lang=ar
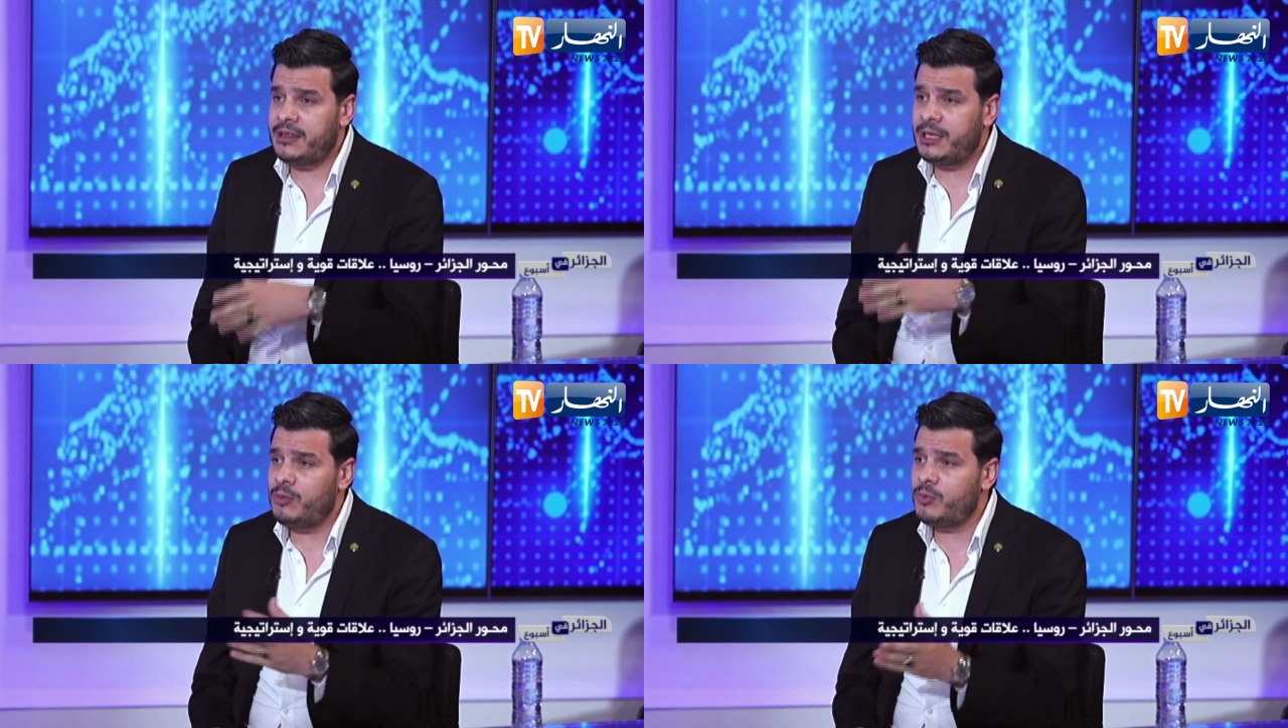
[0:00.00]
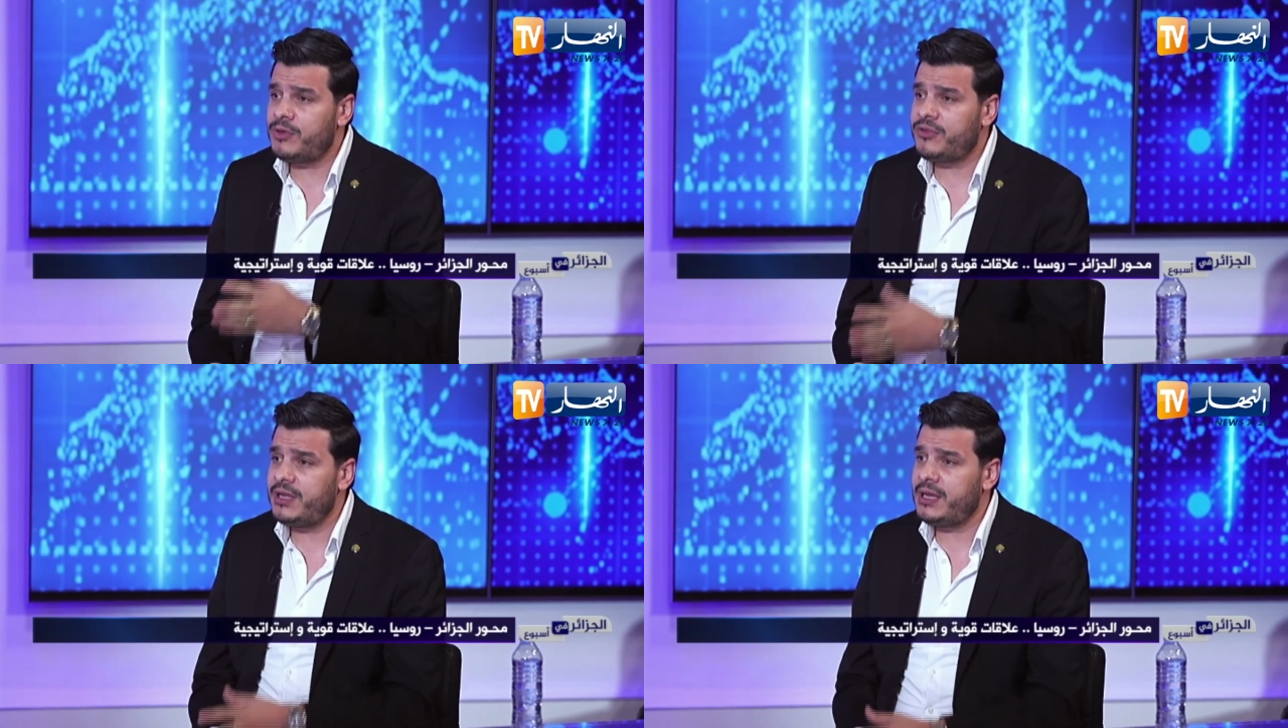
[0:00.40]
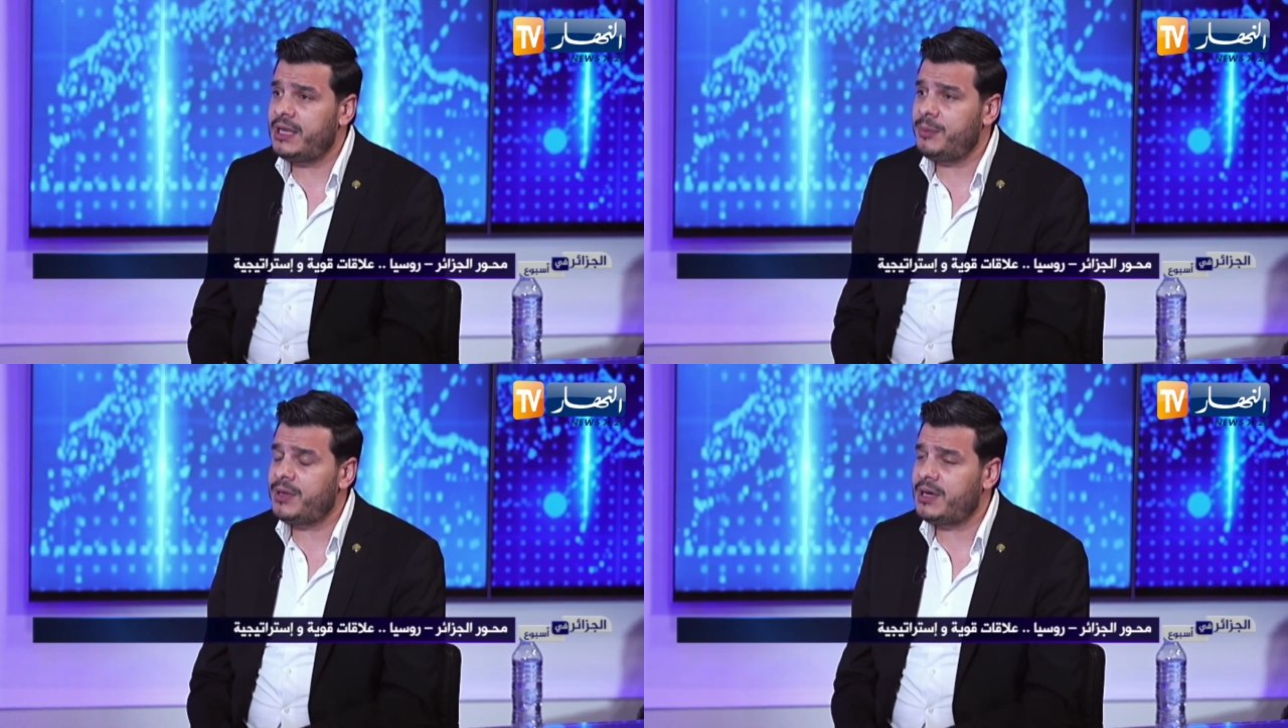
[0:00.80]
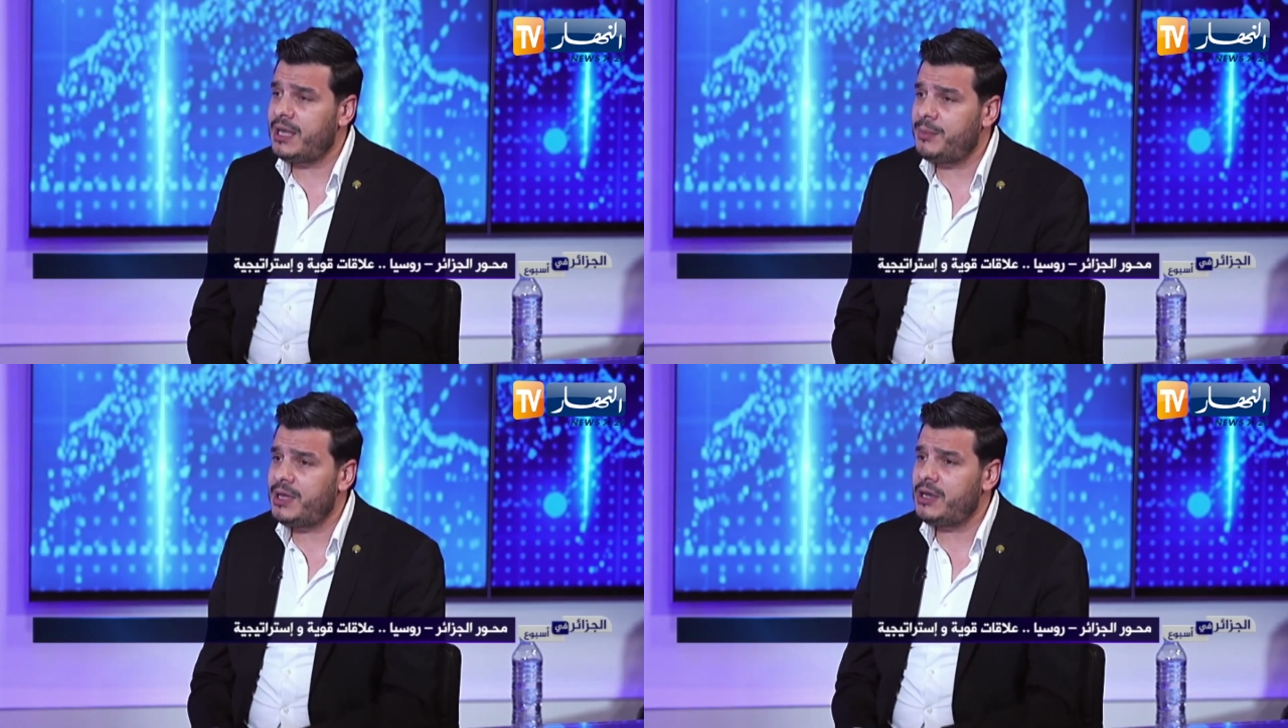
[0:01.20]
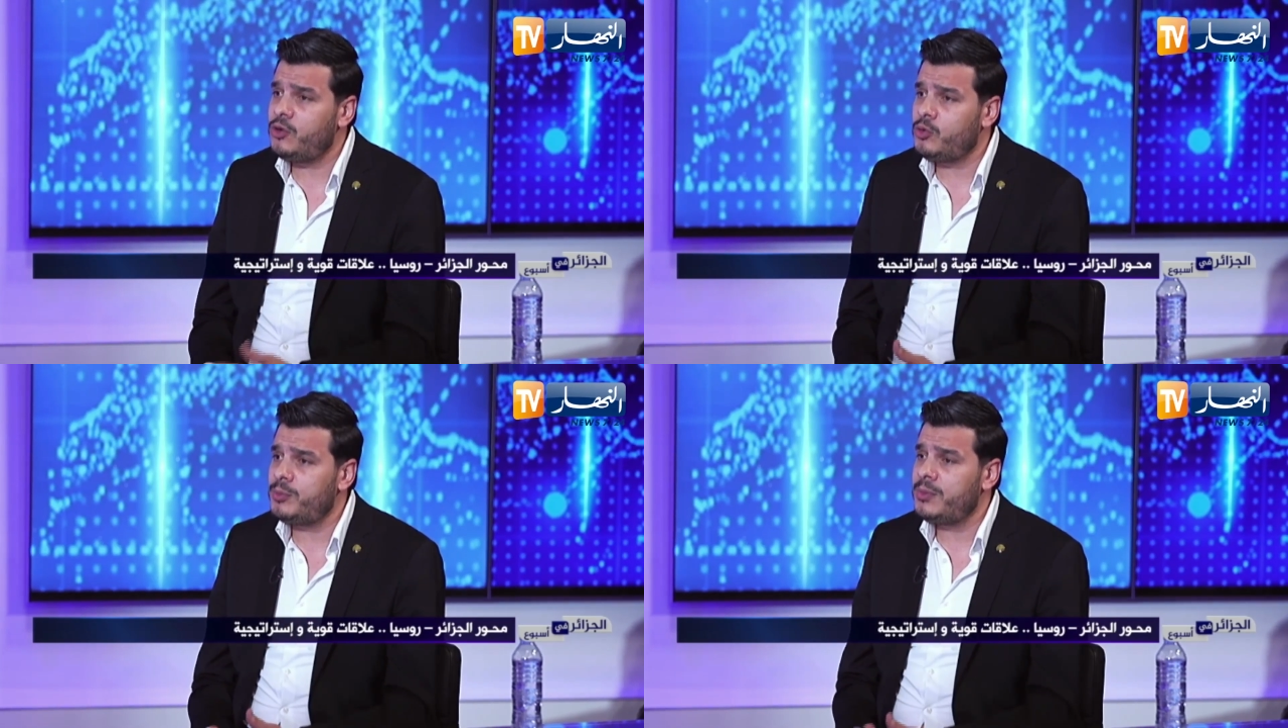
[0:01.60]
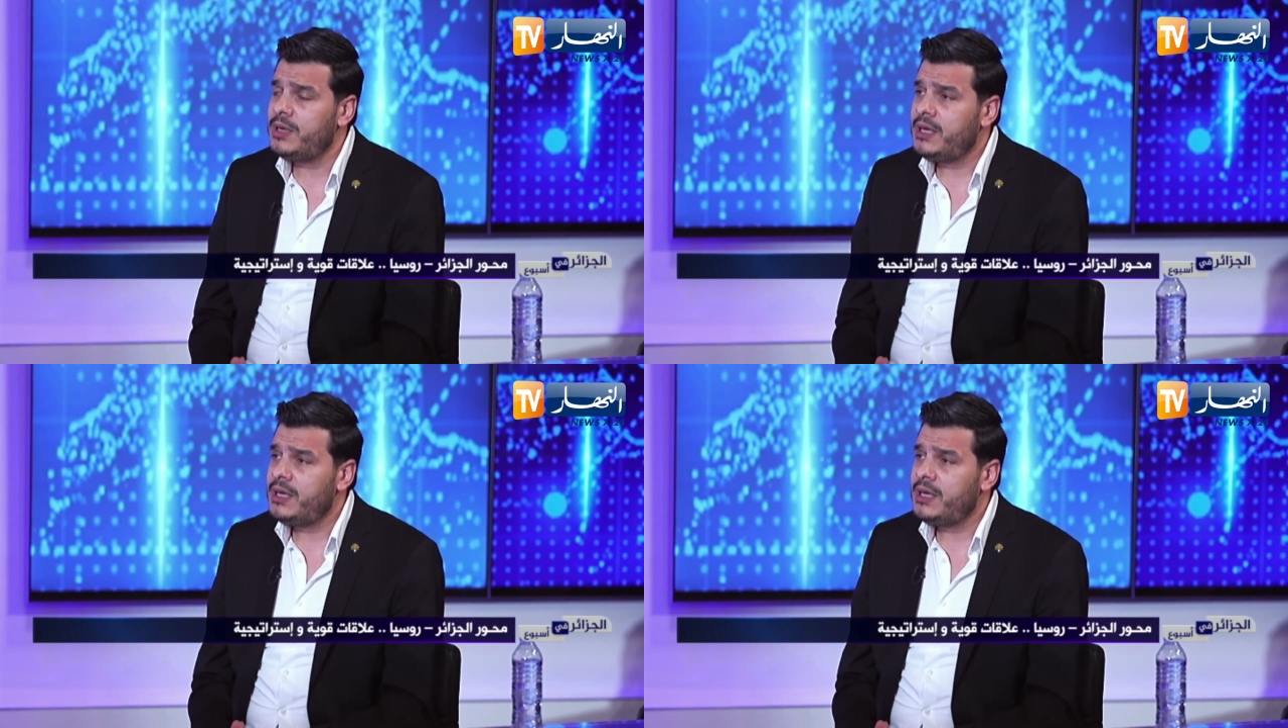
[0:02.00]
الدبلوماسيه الى بر الامال اليوم